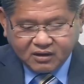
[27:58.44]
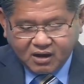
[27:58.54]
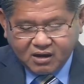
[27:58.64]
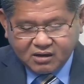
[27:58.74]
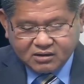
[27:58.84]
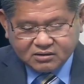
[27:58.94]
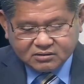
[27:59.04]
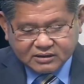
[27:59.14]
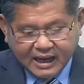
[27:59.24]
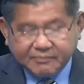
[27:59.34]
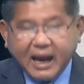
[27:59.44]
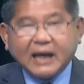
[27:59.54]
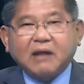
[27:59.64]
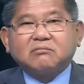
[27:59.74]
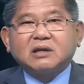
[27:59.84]
uh, làm
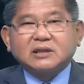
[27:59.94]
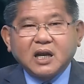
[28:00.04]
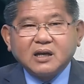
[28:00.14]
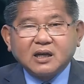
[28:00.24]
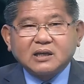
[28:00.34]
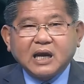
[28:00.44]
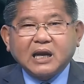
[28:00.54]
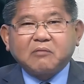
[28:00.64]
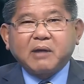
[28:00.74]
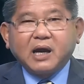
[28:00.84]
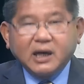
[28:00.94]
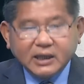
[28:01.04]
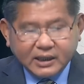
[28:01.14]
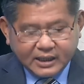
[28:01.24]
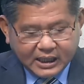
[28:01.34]
an lòng người dân cứ an lòng mẹ ơi
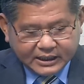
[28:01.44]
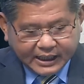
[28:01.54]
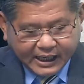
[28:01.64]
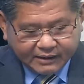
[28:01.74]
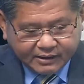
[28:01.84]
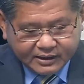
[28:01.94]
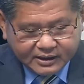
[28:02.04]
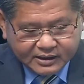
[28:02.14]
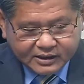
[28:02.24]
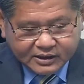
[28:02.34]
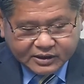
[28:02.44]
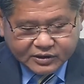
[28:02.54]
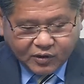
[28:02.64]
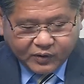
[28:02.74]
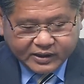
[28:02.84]
đó đại khái vậy
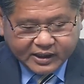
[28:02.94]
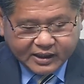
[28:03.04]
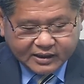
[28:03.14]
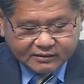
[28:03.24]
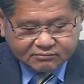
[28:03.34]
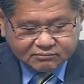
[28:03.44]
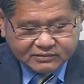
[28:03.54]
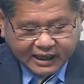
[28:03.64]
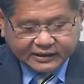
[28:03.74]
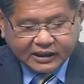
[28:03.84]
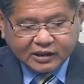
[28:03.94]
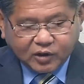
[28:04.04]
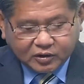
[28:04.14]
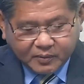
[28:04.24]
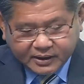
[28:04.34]
rồi uh, cải tiến kỹ
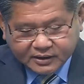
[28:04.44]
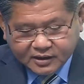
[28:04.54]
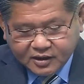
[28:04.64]
thuật của mình